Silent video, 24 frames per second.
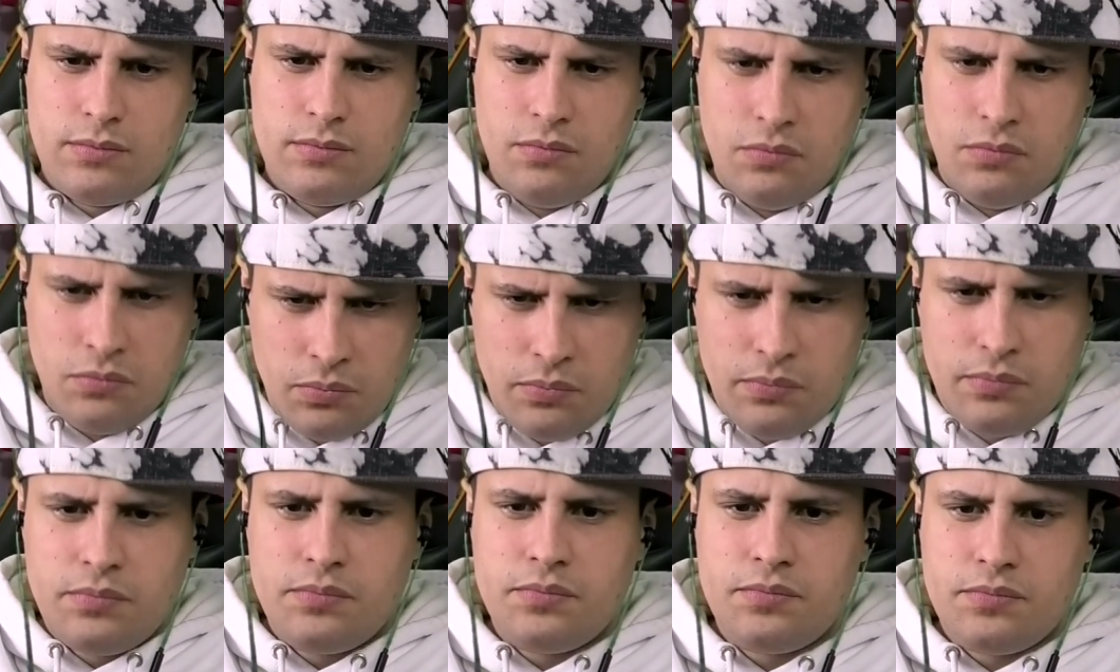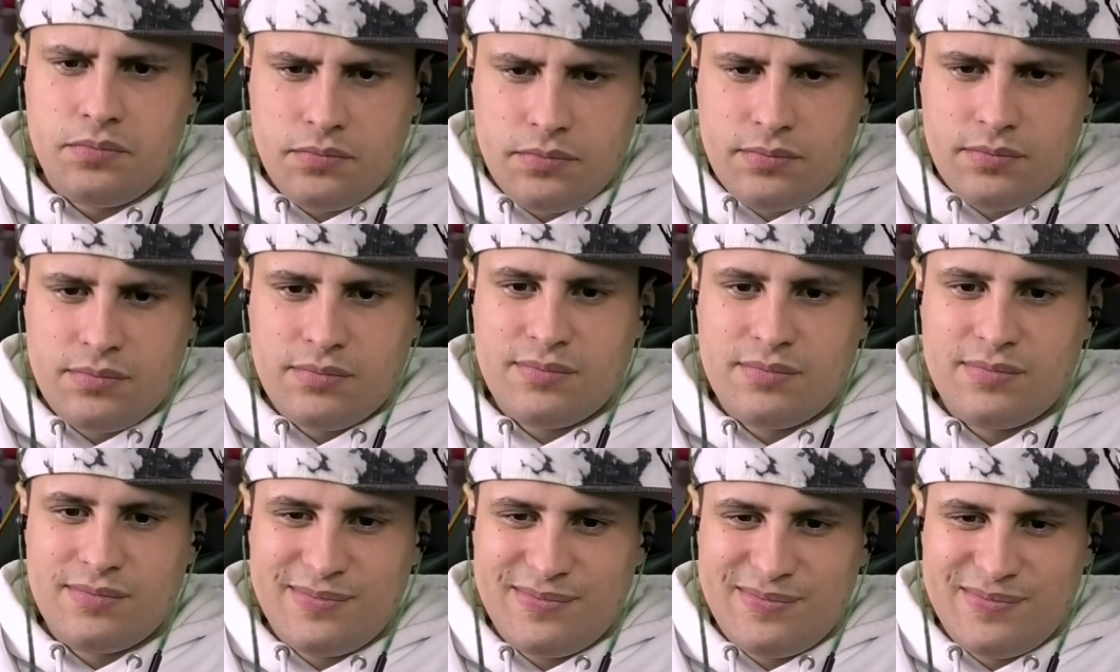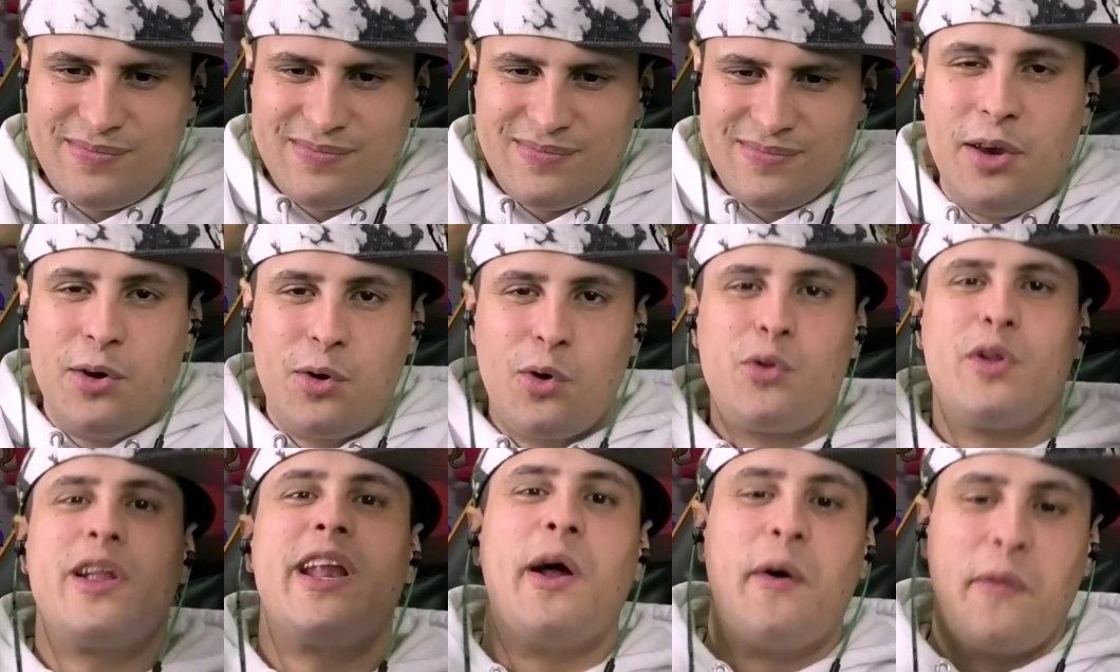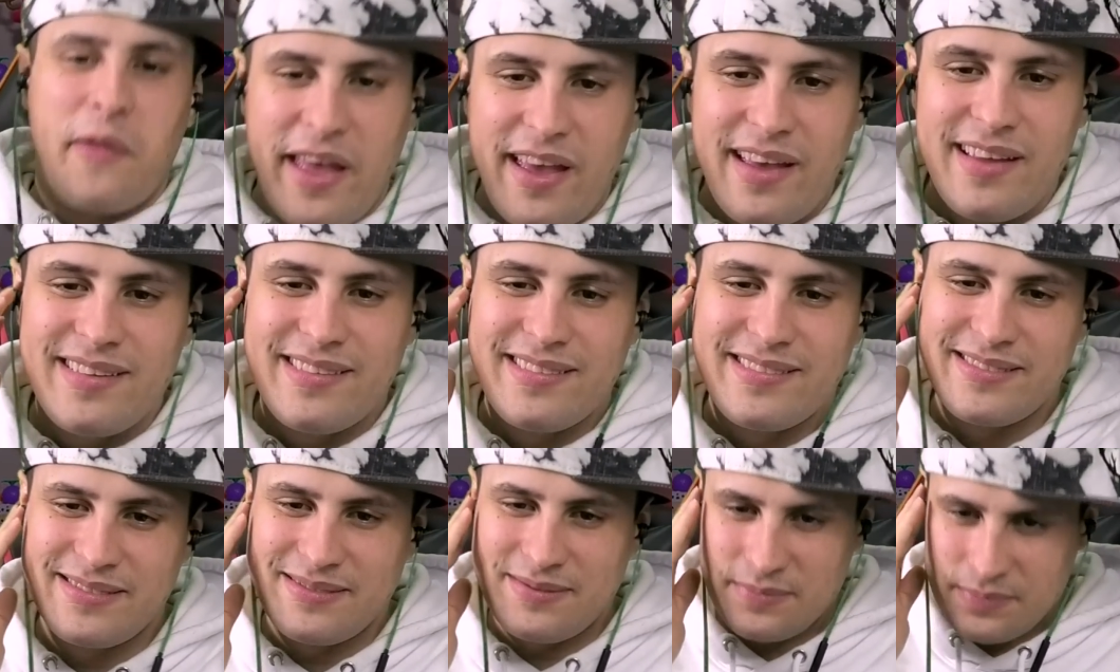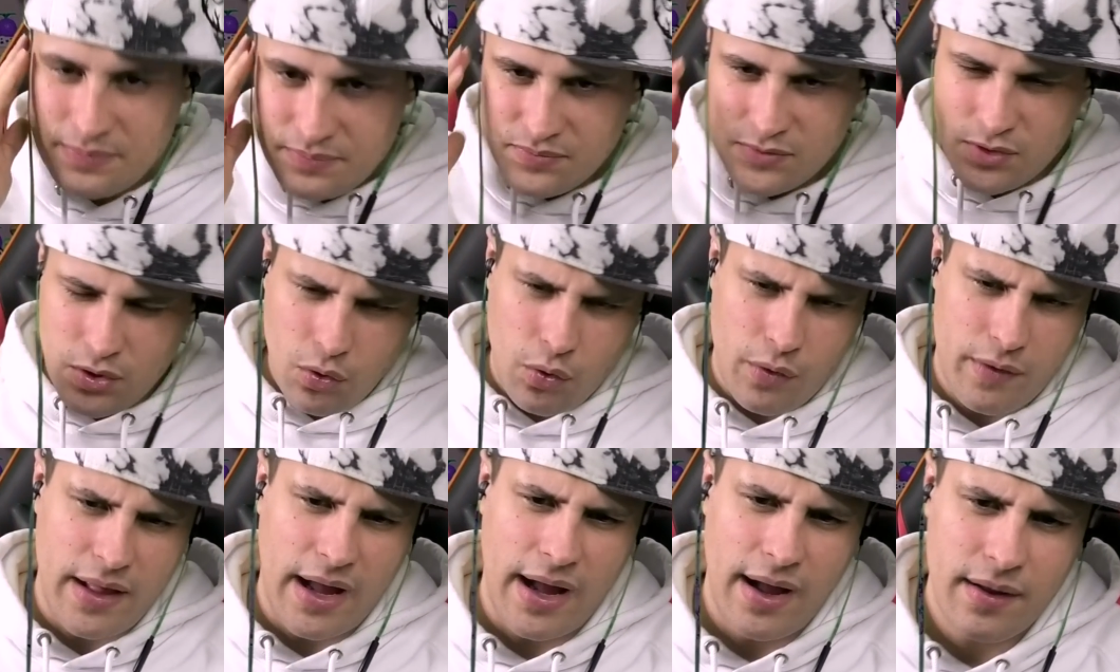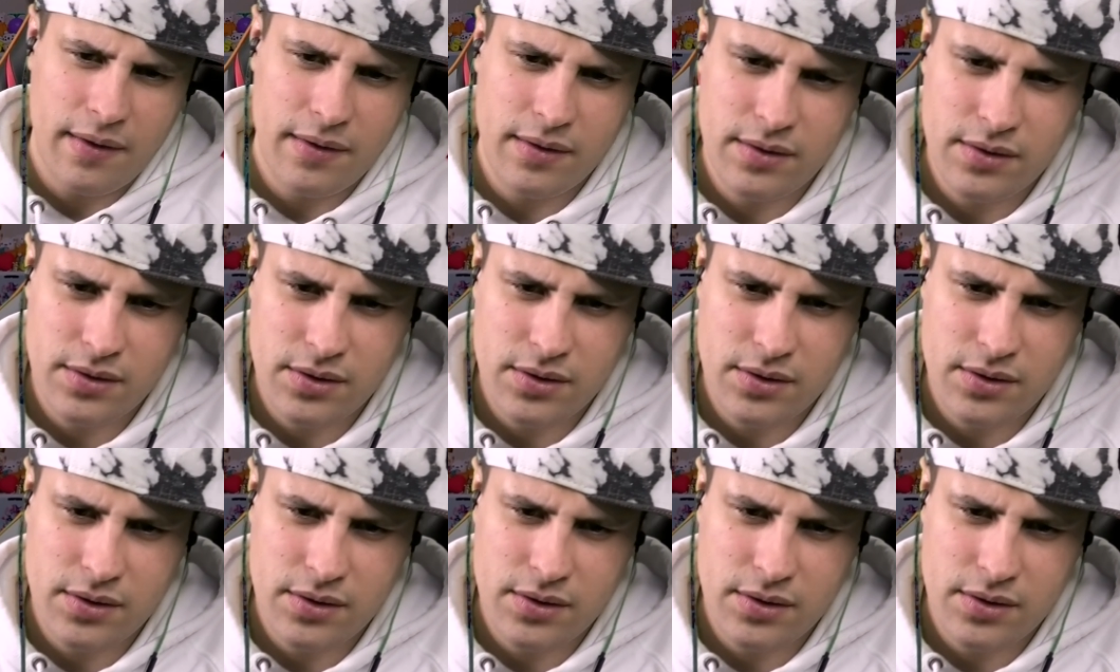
誰がつのやうんっていうことだよねこれだ